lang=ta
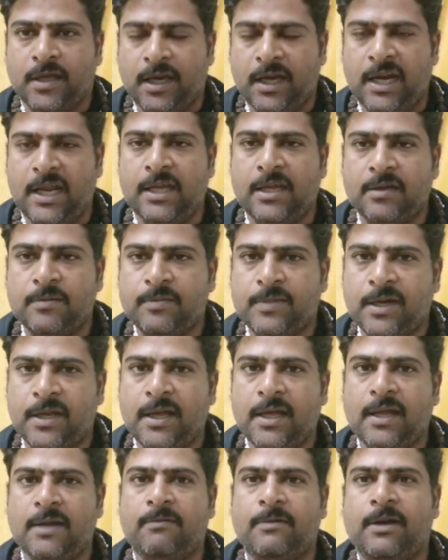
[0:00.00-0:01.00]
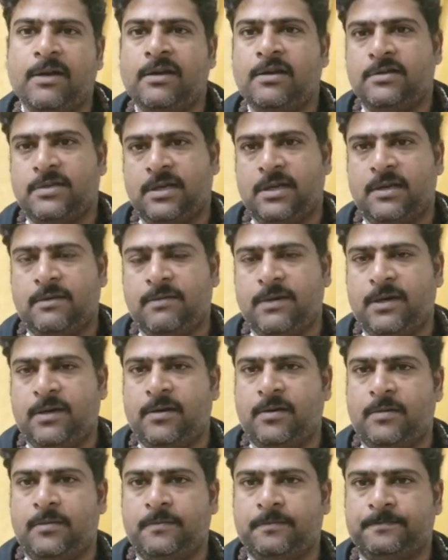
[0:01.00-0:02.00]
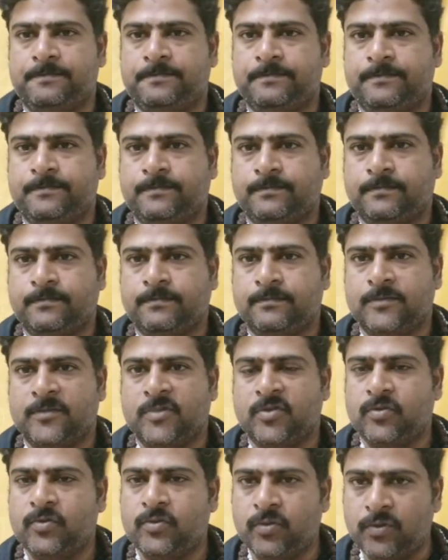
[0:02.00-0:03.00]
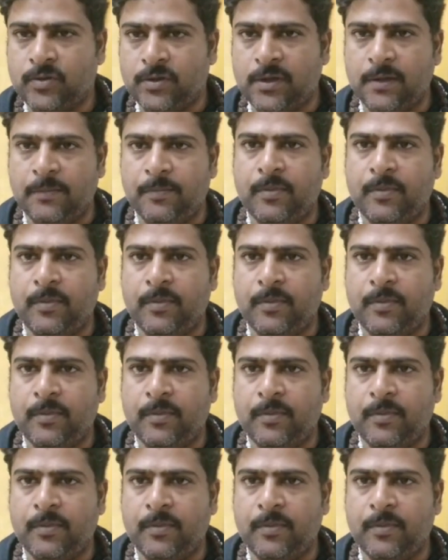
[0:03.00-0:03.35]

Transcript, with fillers: என்னைக்கும் நேர் வழியில் செல்ல வேண்டும் சுத்தி